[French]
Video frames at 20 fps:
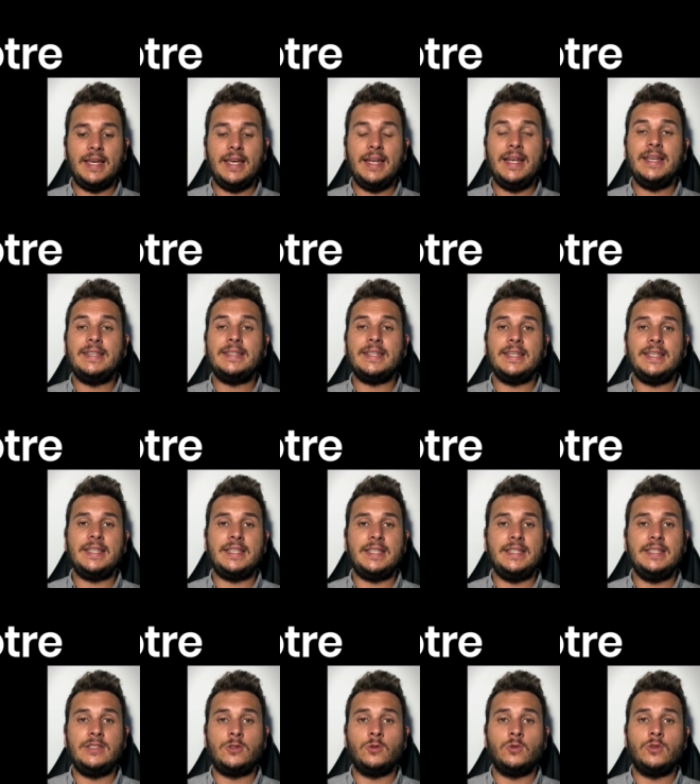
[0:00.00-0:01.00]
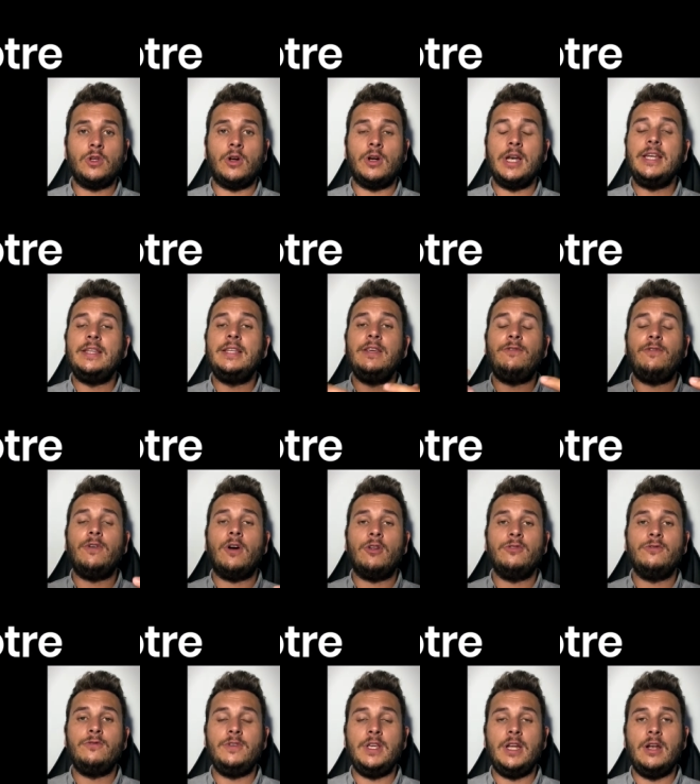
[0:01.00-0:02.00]
électriques qui sont dans les différentes
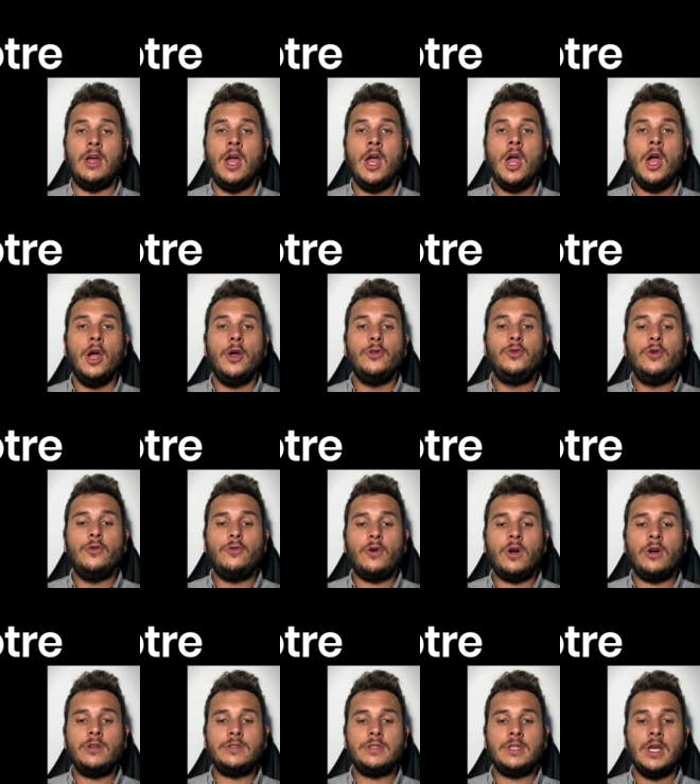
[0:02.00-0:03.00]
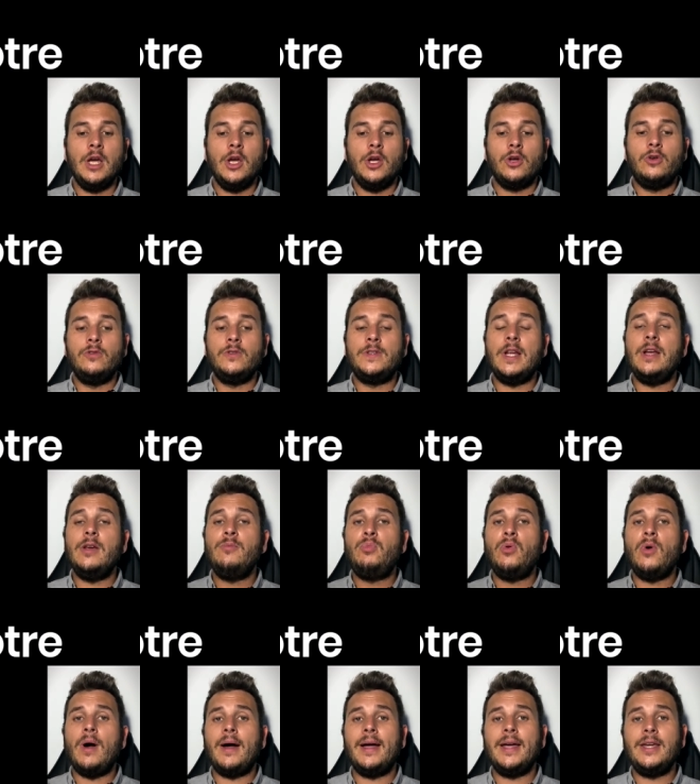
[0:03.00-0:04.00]
villes de France que vous allez
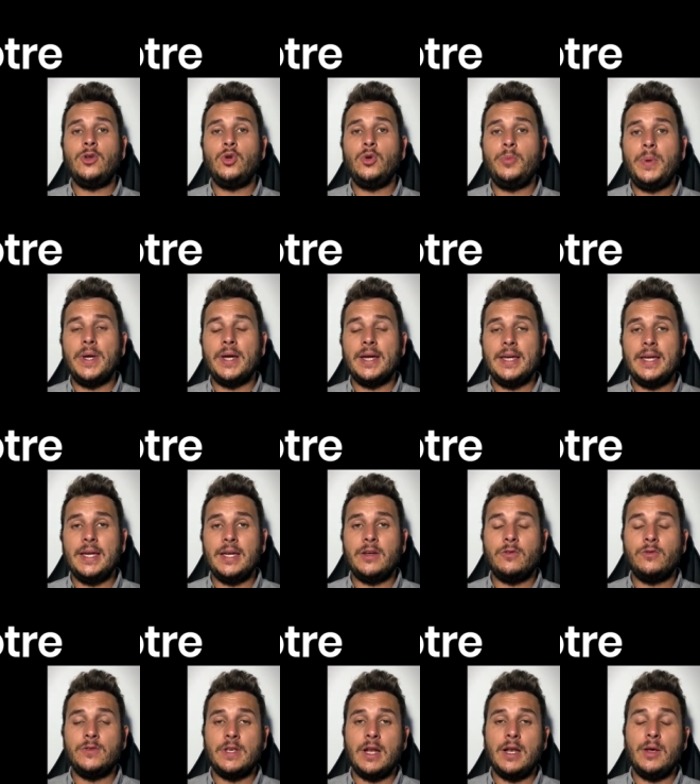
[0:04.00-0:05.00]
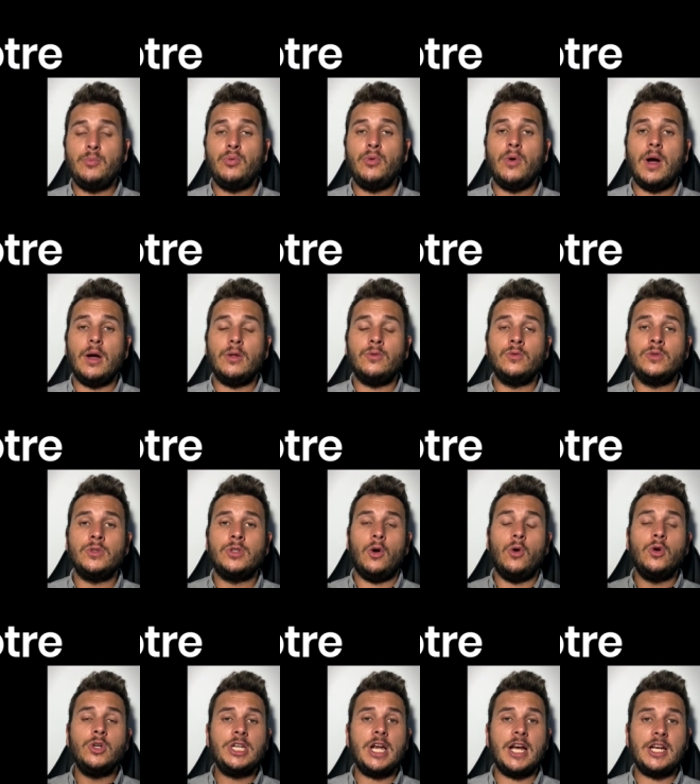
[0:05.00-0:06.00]
pouvoir récupérer et que vous allez pouvoir donc
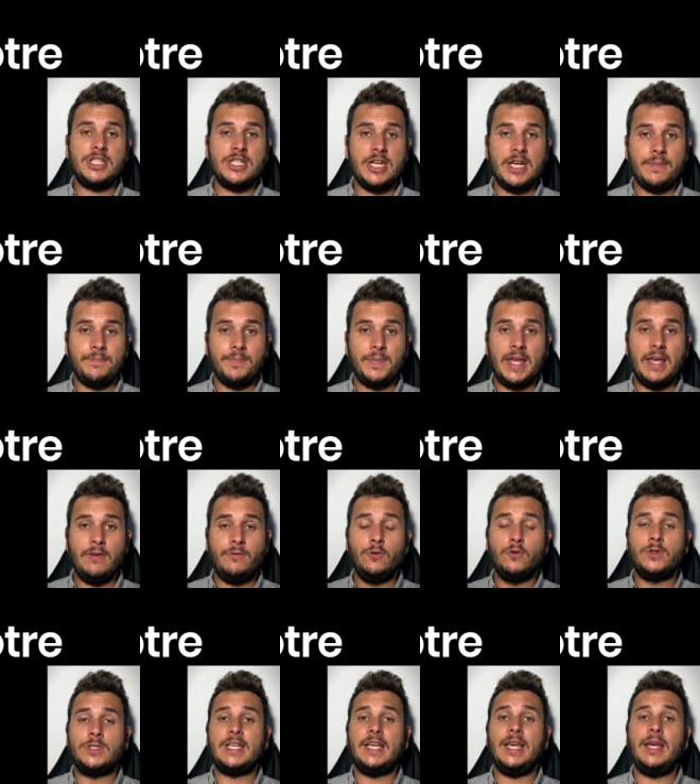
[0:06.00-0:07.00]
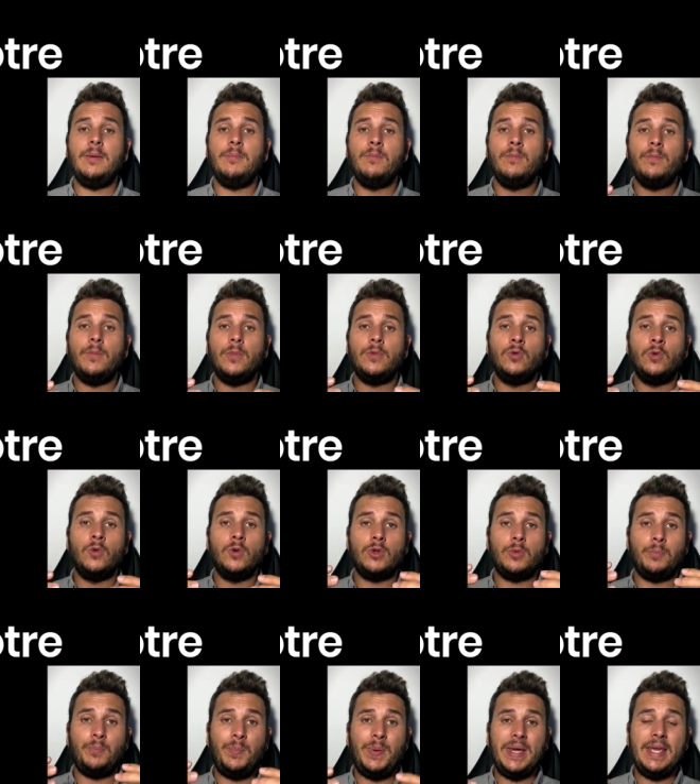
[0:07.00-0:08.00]
recharger et vous serez donc
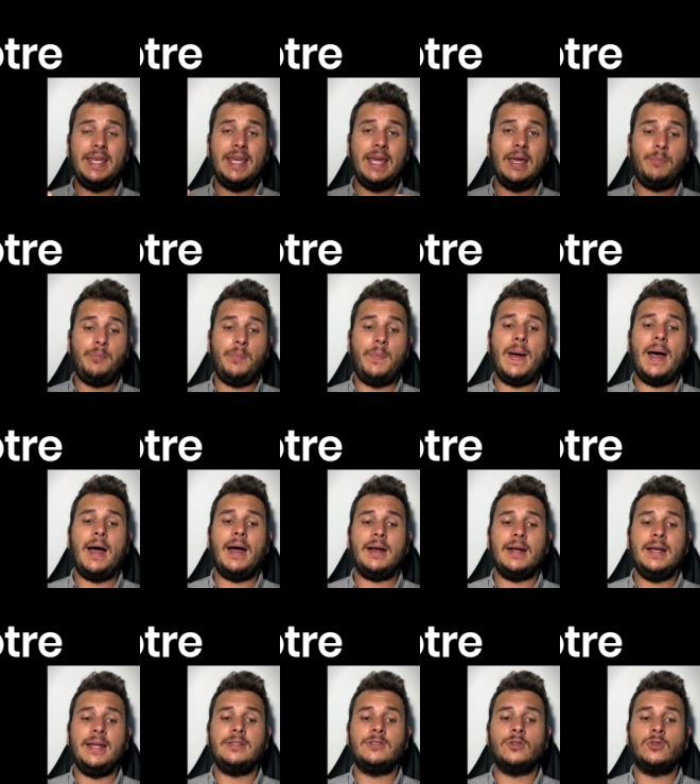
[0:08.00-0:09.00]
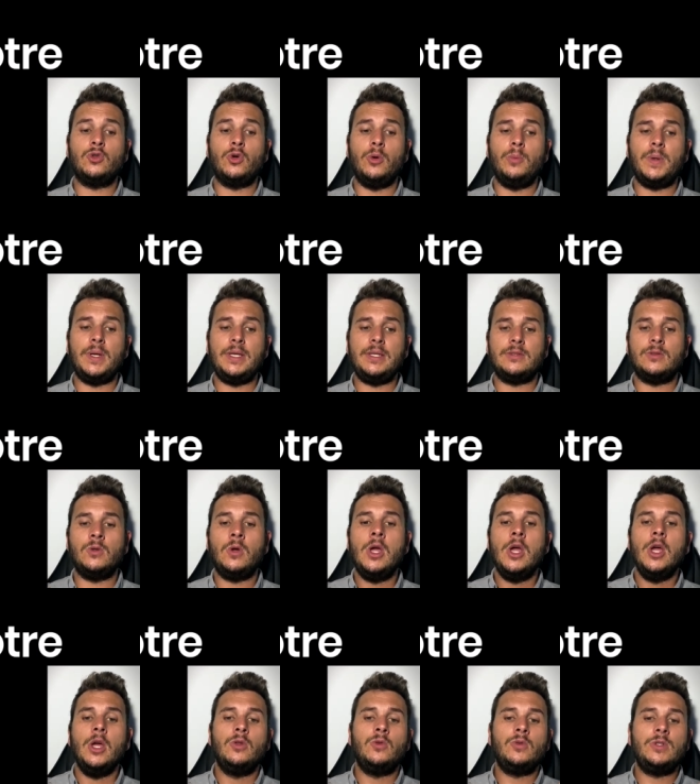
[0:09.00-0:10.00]
payé par les entreprises.
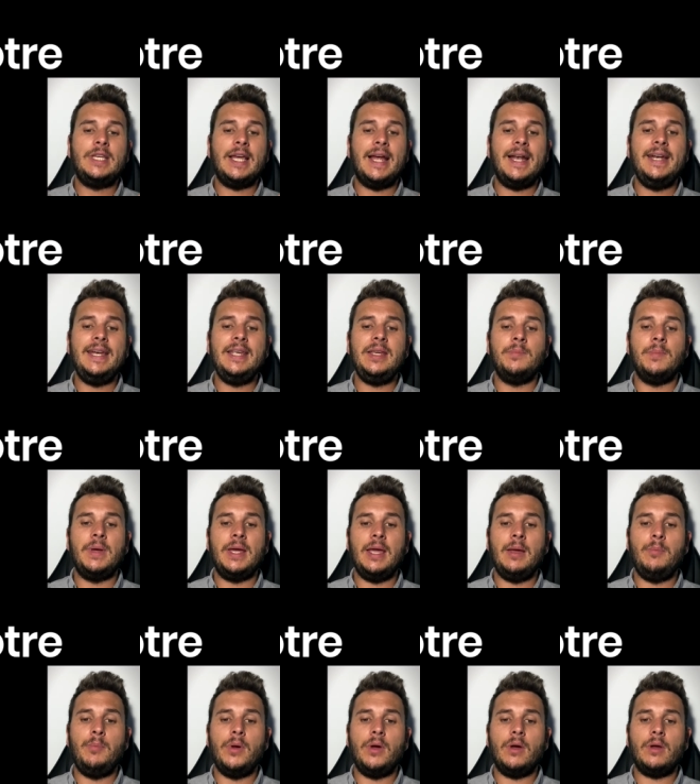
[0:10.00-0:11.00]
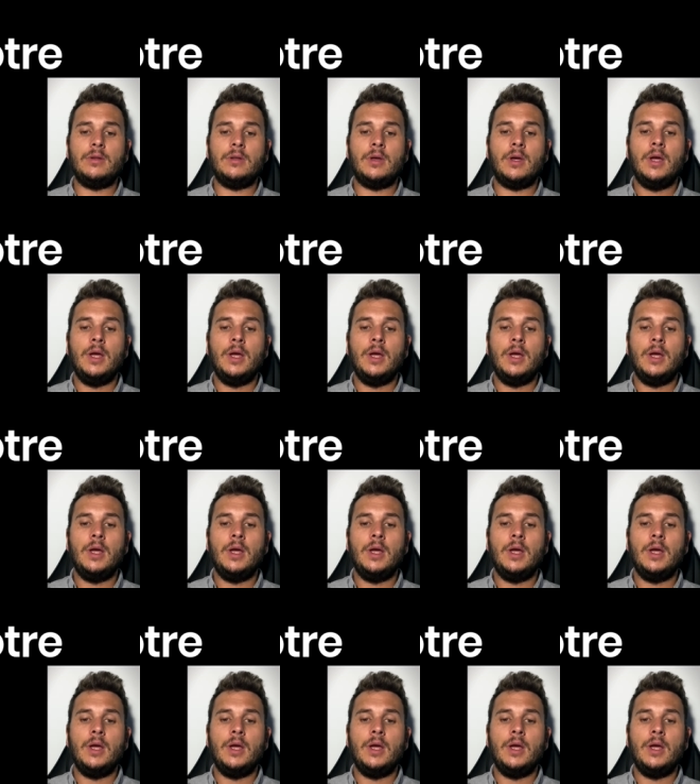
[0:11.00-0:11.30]
Donc, il y a Lim et Bird